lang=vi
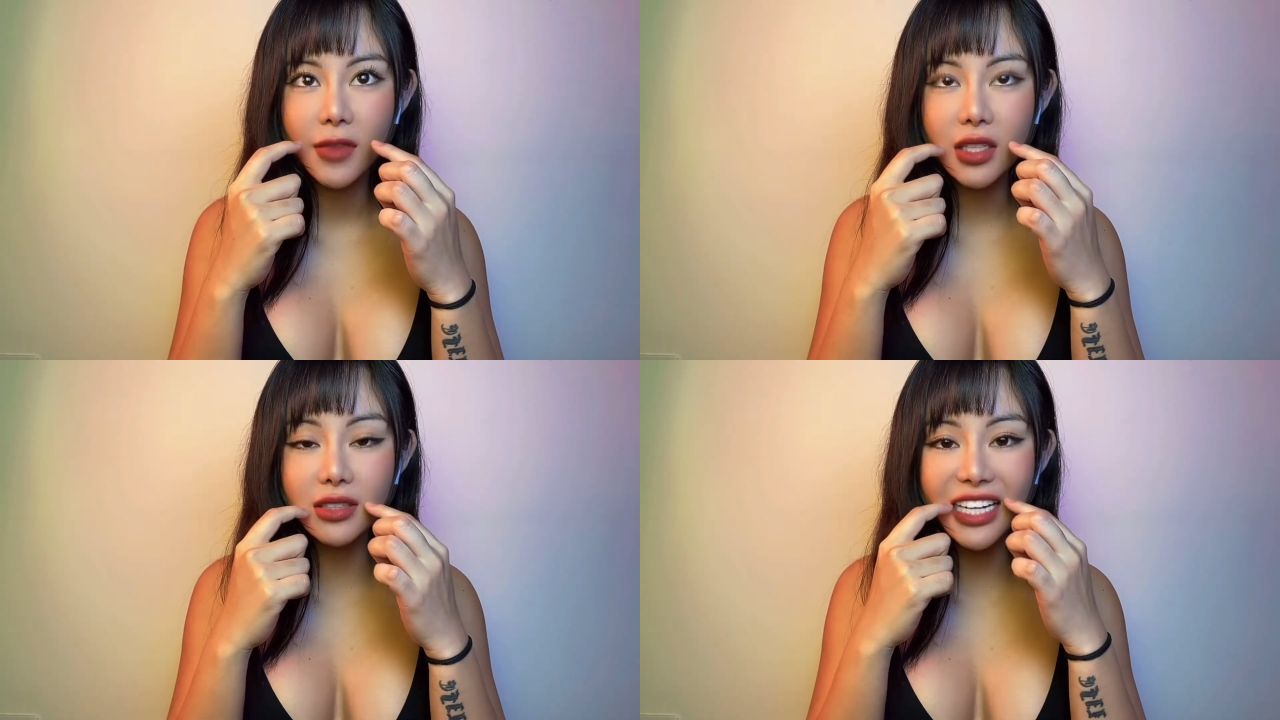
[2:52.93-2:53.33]

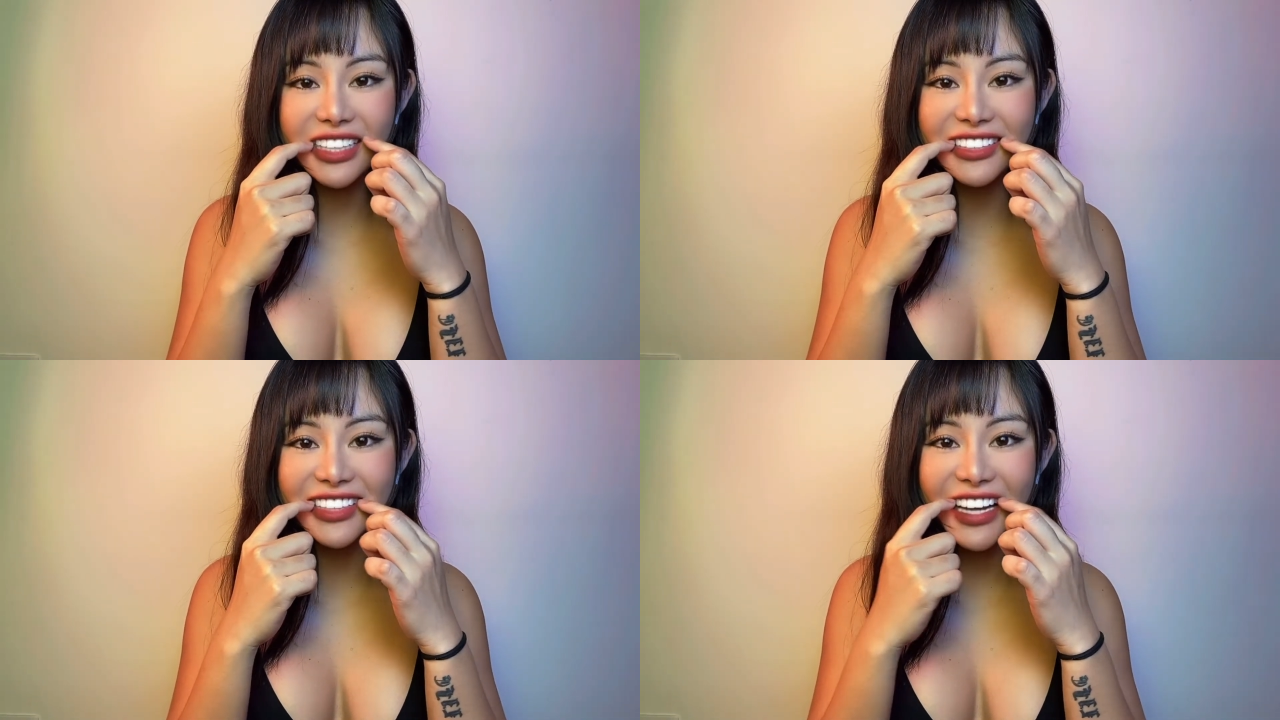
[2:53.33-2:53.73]
người
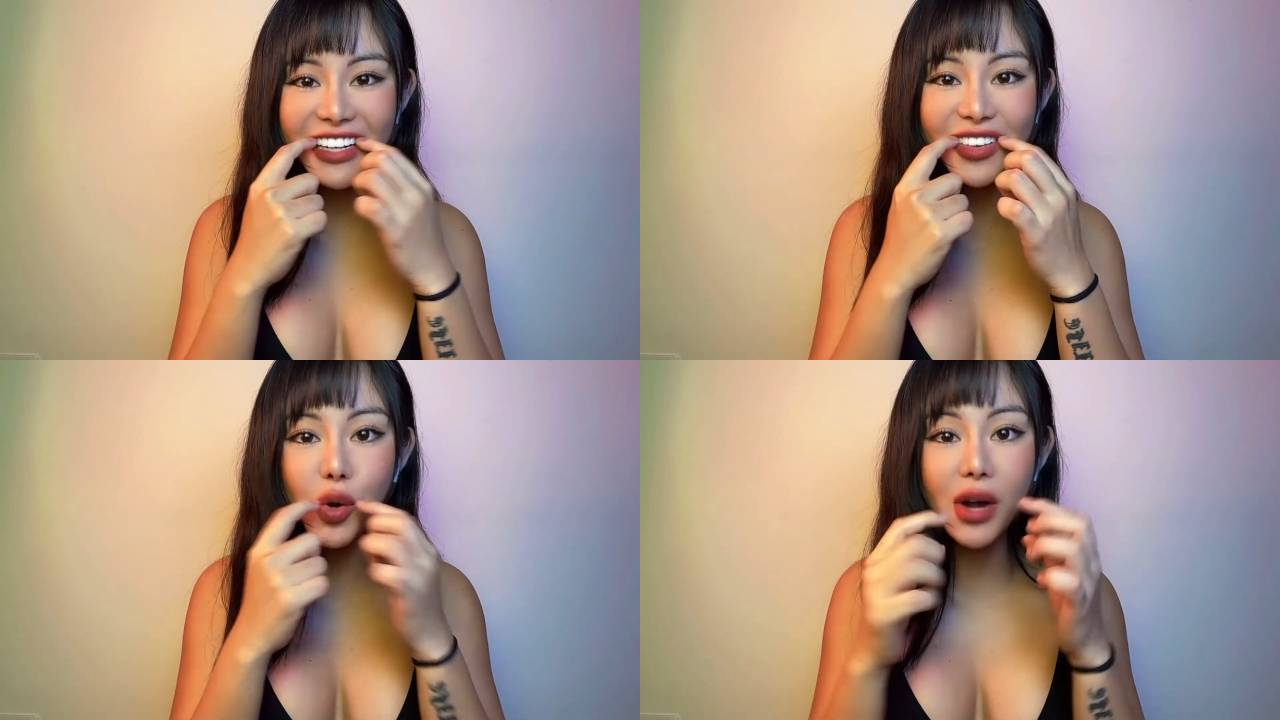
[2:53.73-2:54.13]
ta cười thấy
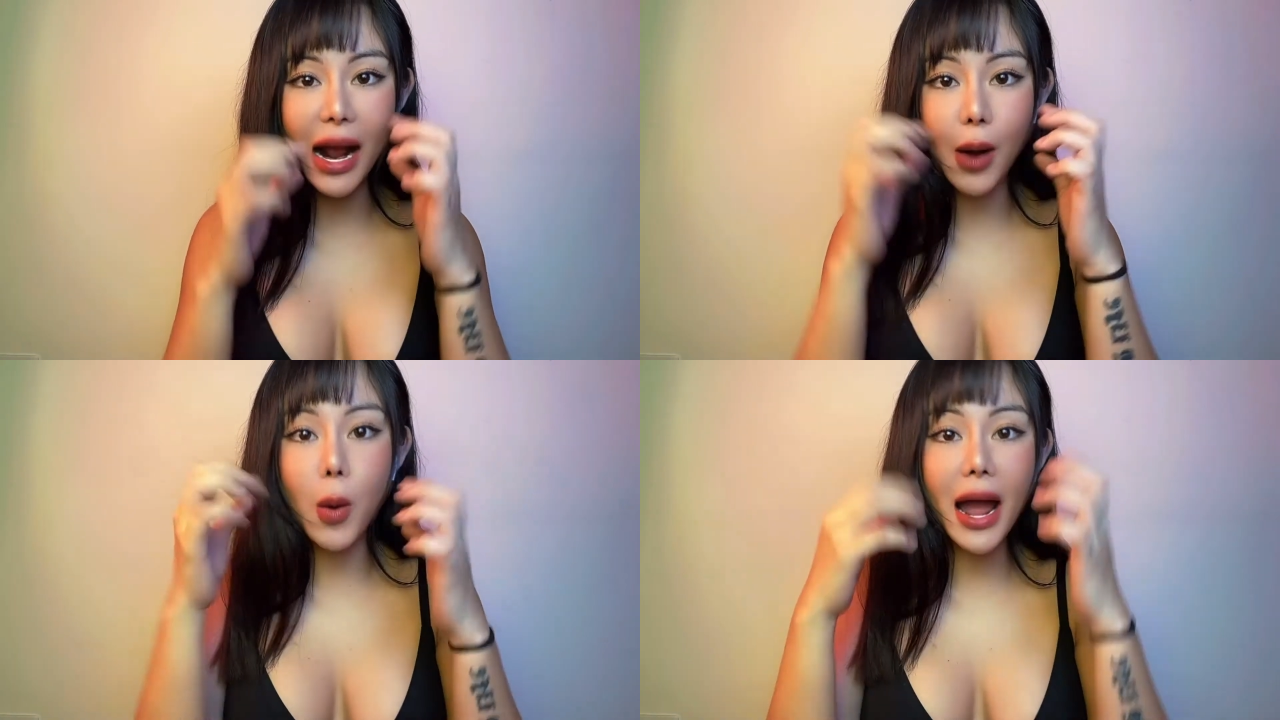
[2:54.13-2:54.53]
cái nú
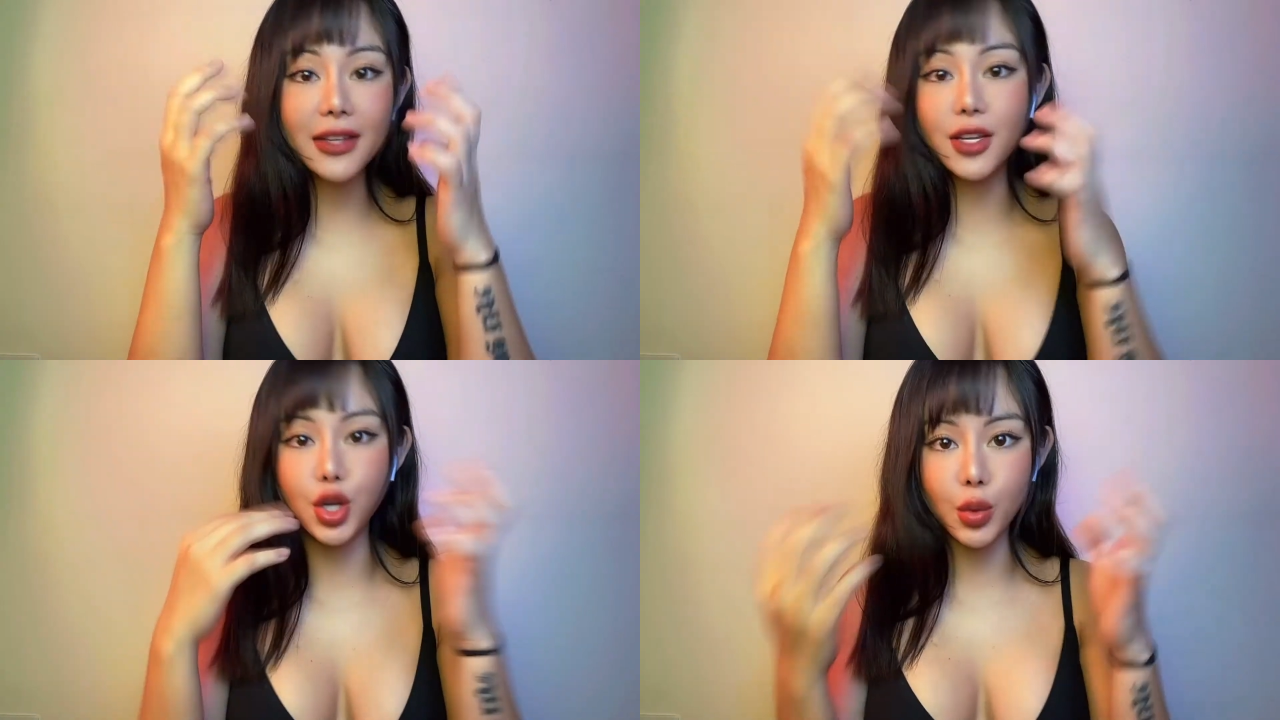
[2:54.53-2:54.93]
răng quá
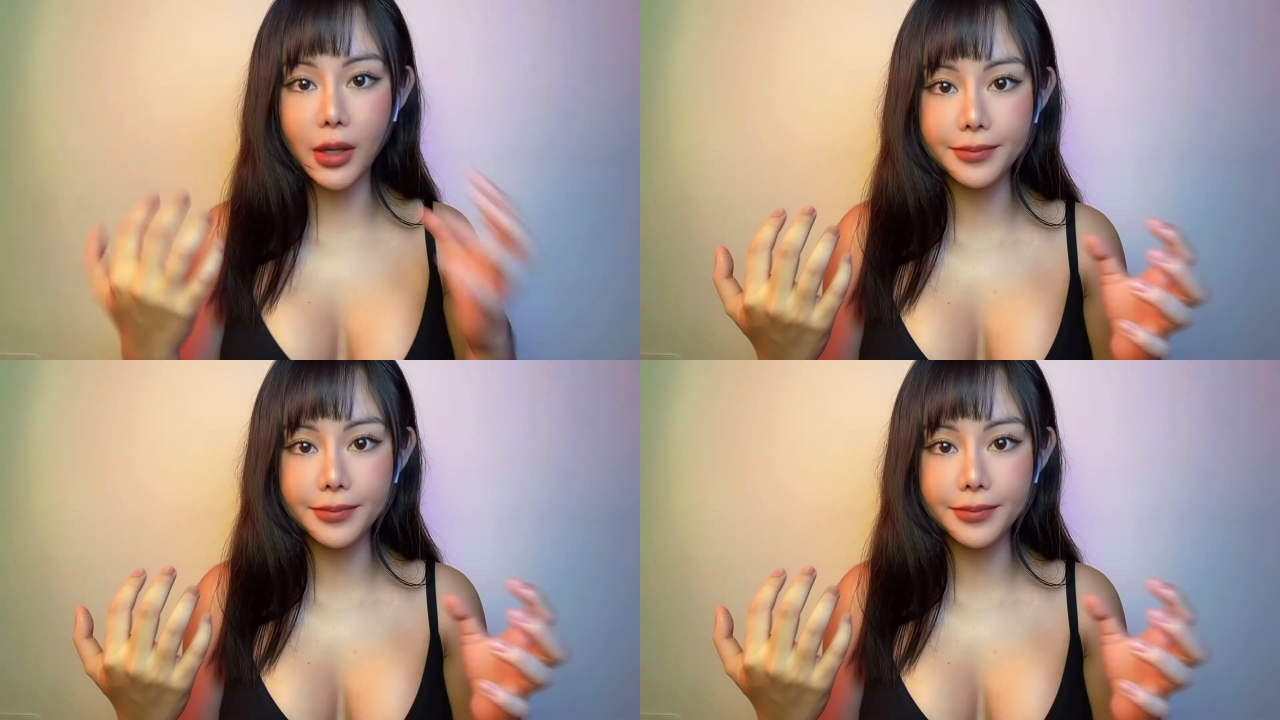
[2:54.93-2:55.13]
nhiều á